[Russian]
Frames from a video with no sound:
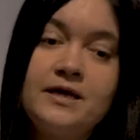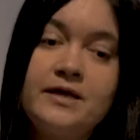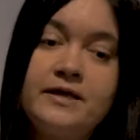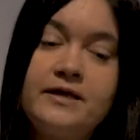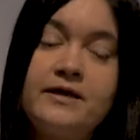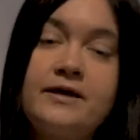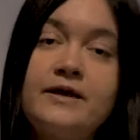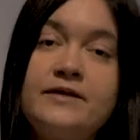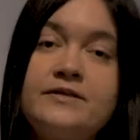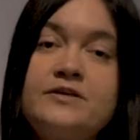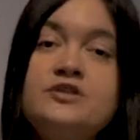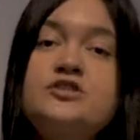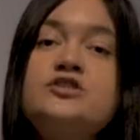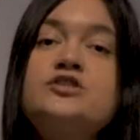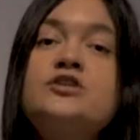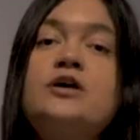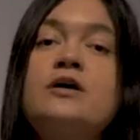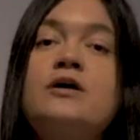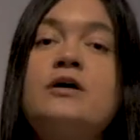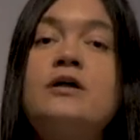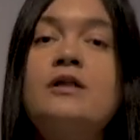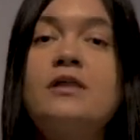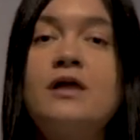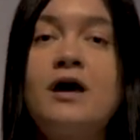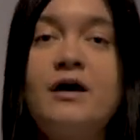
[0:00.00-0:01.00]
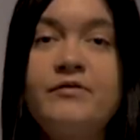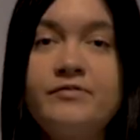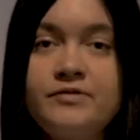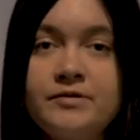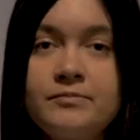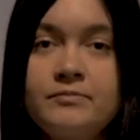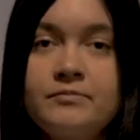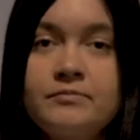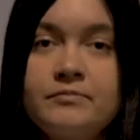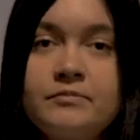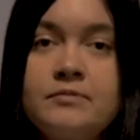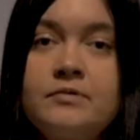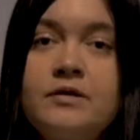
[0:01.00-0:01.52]
И, конечно,
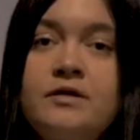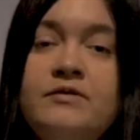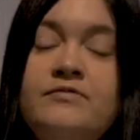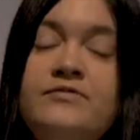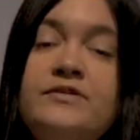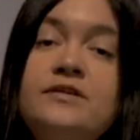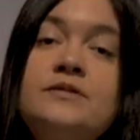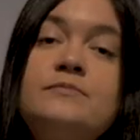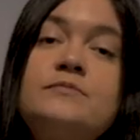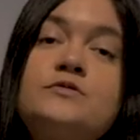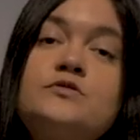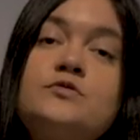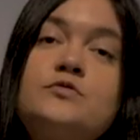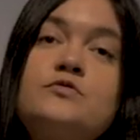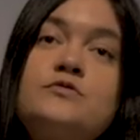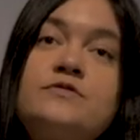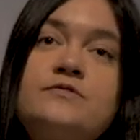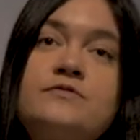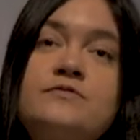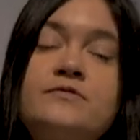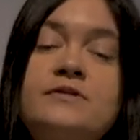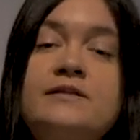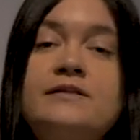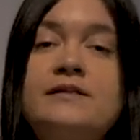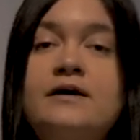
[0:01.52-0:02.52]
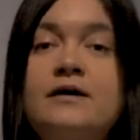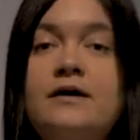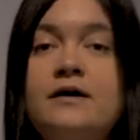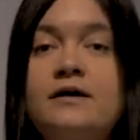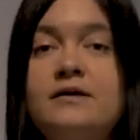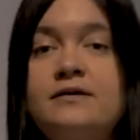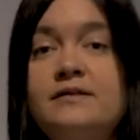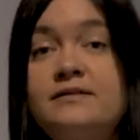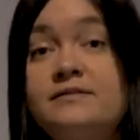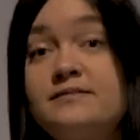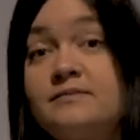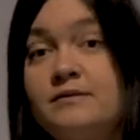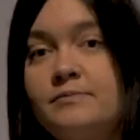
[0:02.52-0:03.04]
главным видом искусства для
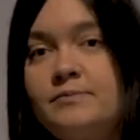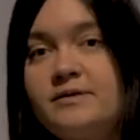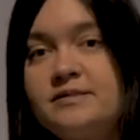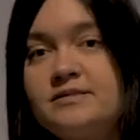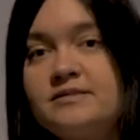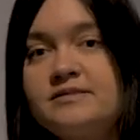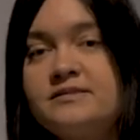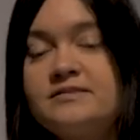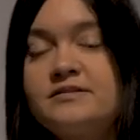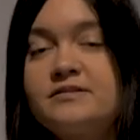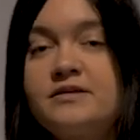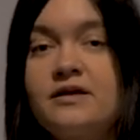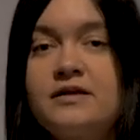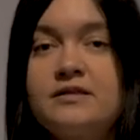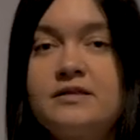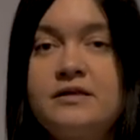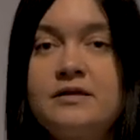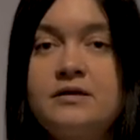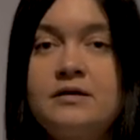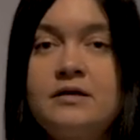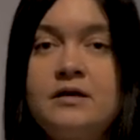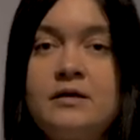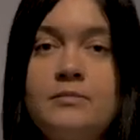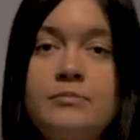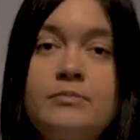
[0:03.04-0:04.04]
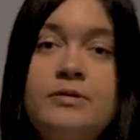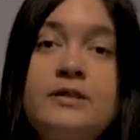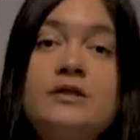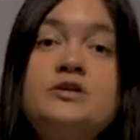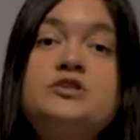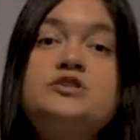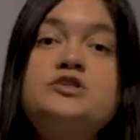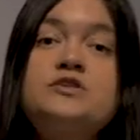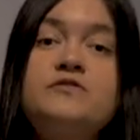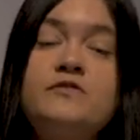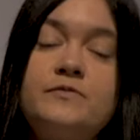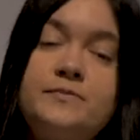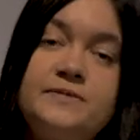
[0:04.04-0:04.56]
Элизабеты Сирани была
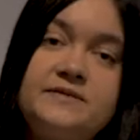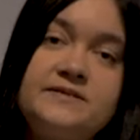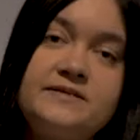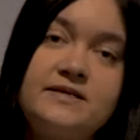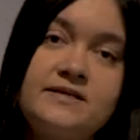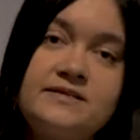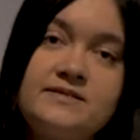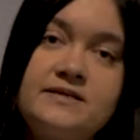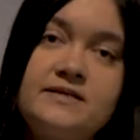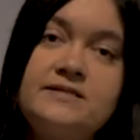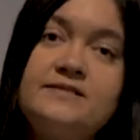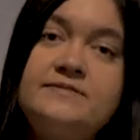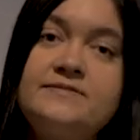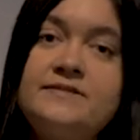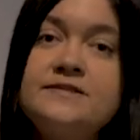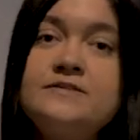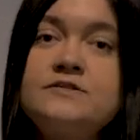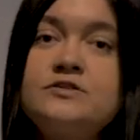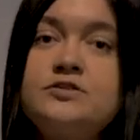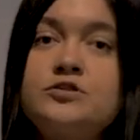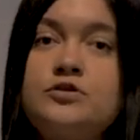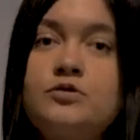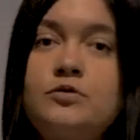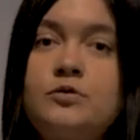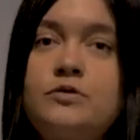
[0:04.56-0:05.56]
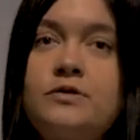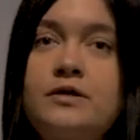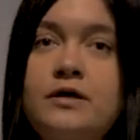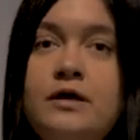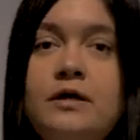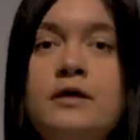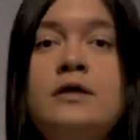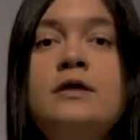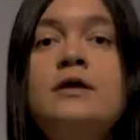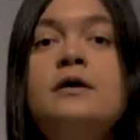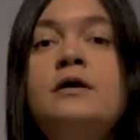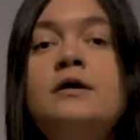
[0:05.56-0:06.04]
живопись, хотя известно, что она